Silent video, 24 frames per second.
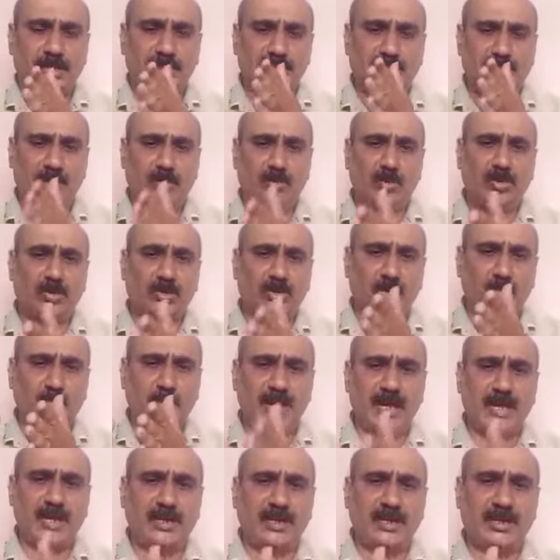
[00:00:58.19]
అతని అకౌంట్ ఉన్న
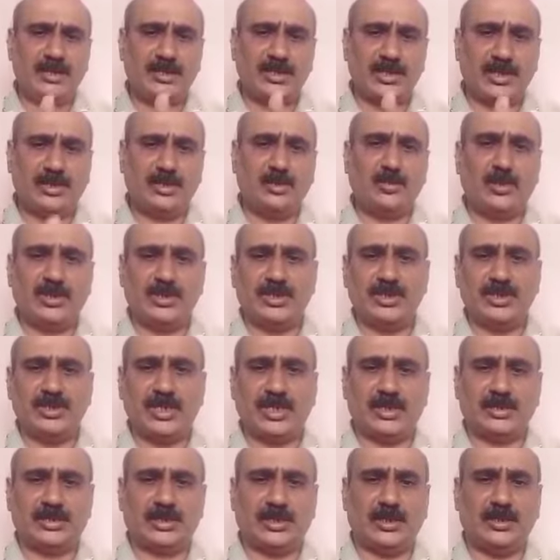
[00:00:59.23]
బ్యాంక్కి ఈ చెక్ని ప్రజెంట్
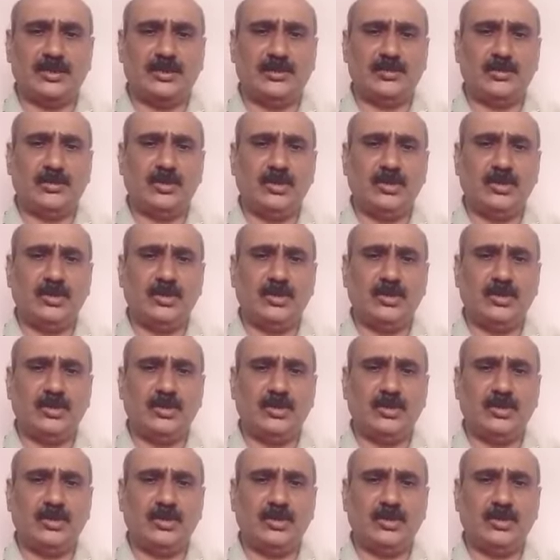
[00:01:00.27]
చేస్తాడు